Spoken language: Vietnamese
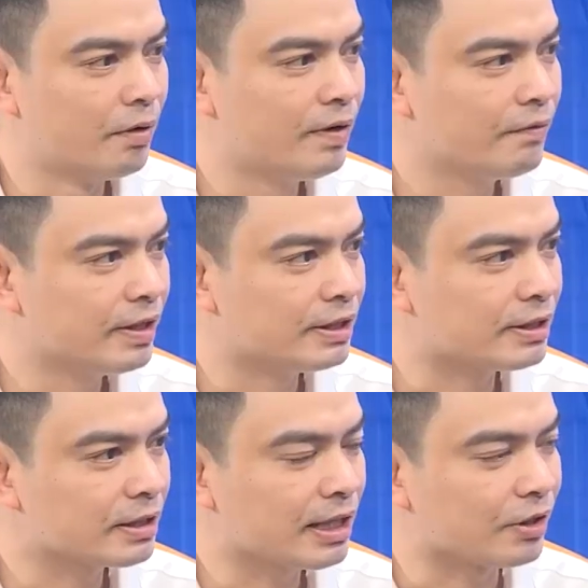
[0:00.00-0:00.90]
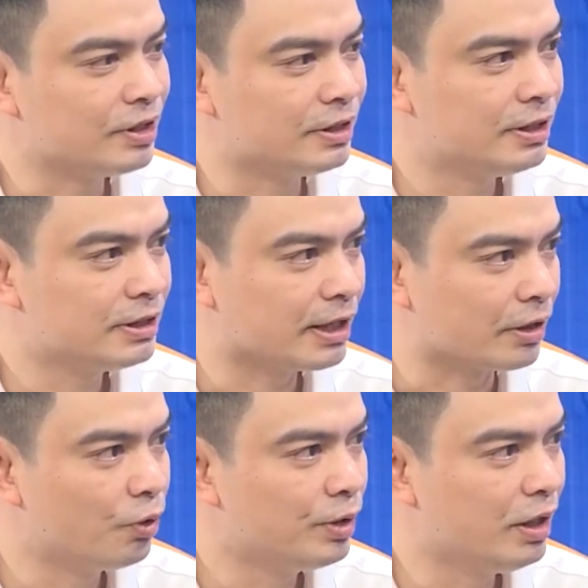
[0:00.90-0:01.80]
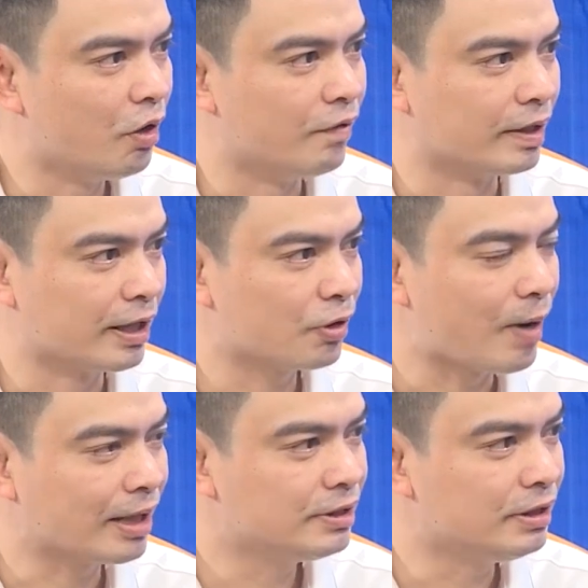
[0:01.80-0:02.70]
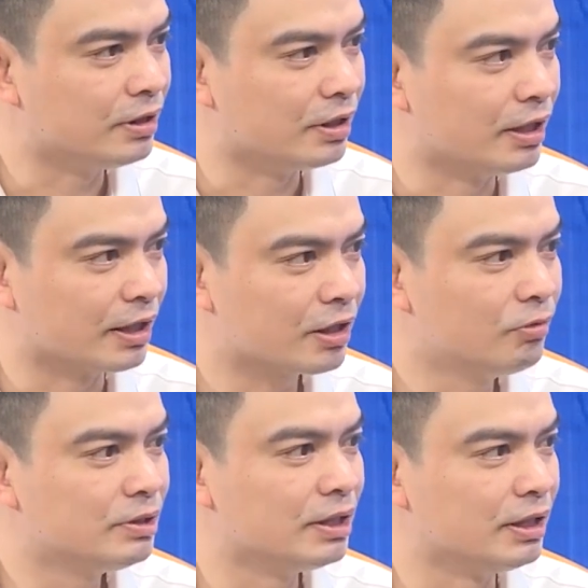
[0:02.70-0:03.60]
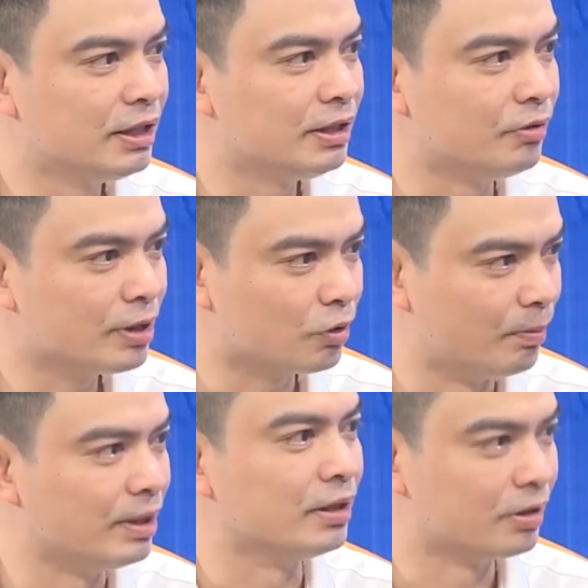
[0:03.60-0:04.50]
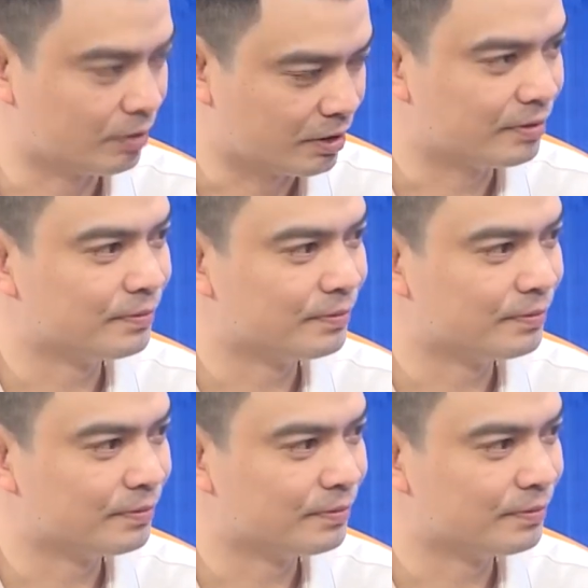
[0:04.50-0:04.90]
à, vâng vậy thì tác giả có thể chia sẻ đôi điều về cái quá trình thực hiện cái công trình nghiên cứu này của mình được không ạ